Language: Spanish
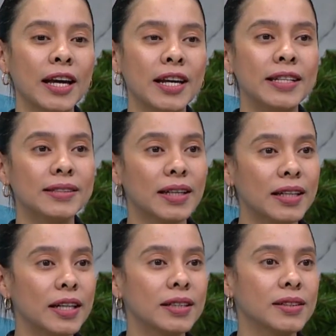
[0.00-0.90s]
en
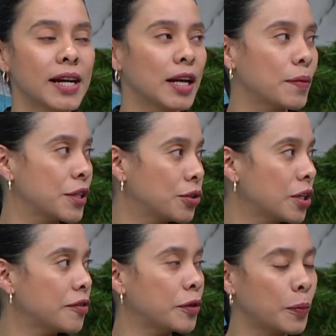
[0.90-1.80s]
Instagram en Diana
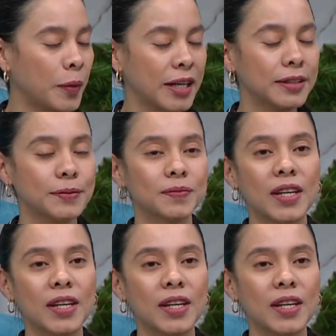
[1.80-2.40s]
Bello Nefropet